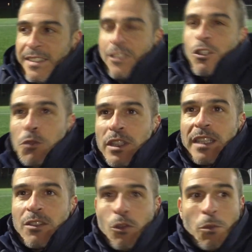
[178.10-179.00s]
cette
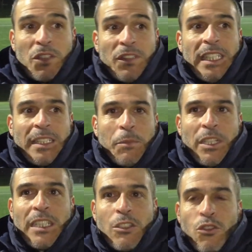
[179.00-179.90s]
communication, moi je vais dire
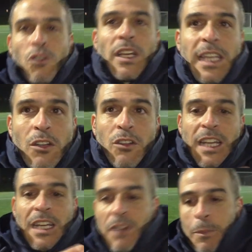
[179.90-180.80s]
peut-être quelque chose en criant,
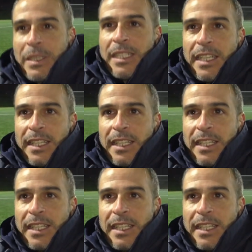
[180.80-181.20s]
qu'elle, elle va repasser